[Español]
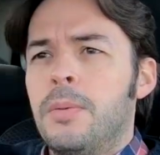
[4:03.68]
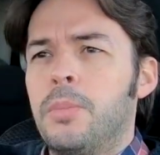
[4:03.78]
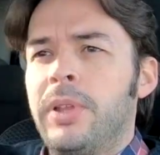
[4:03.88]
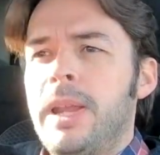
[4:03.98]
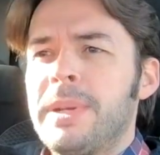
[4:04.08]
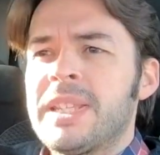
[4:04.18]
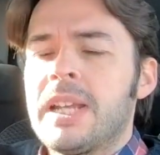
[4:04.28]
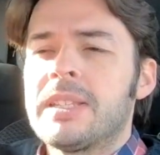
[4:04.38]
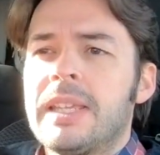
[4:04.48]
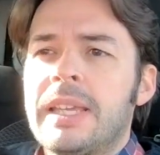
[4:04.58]
Podría
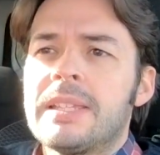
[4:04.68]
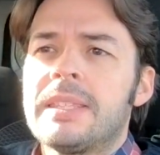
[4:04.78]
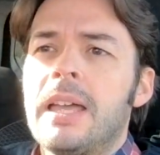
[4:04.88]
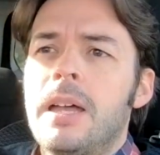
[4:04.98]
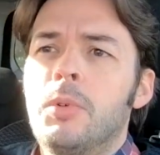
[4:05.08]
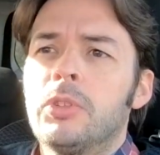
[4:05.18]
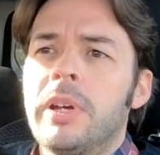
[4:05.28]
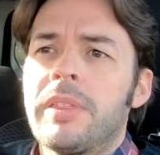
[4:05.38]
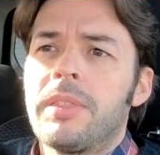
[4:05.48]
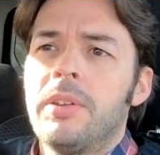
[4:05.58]
pensarse que esta
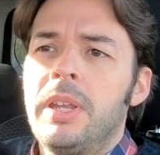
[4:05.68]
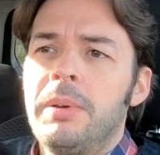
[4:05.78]
motorización